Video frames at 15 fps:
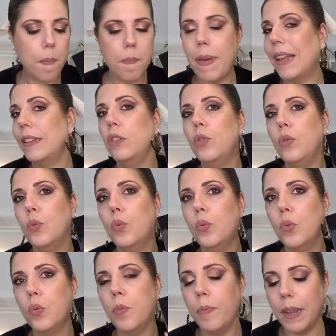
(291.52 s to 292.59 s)
Patou.
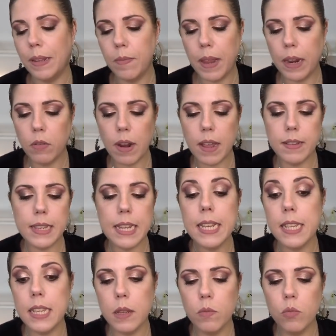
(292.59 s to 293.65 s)
Pat McGrath et
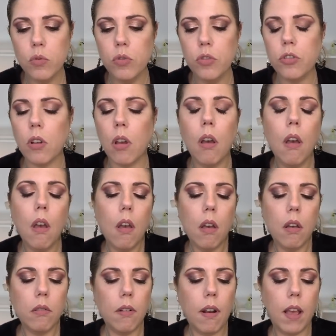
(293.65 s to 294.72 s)
ses mouches.
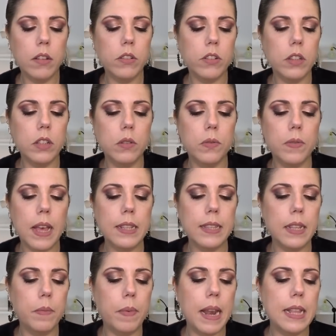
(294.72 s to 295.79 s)
Voilà, j'ai découvert
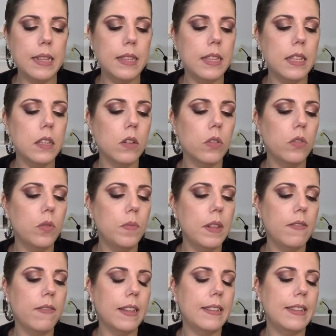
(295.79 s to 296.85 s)
cette palette-ci en
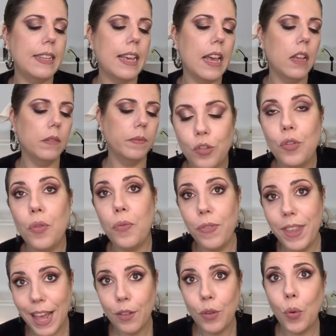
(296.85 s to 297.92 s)
2021. Je
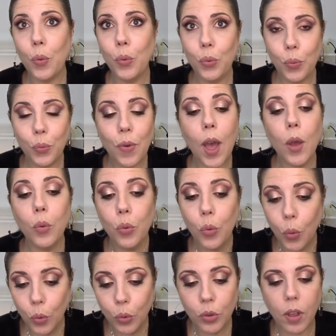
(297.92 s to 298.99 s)
viens de recevoir une
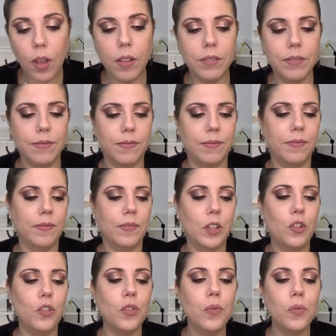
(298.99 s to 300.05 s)
autre.
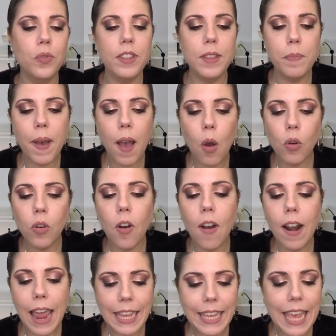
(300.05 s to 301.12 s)
Je ne vous dis pas
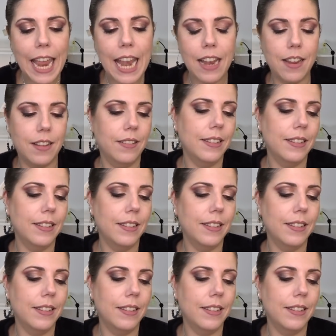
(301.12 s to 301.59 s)
encore laquelle,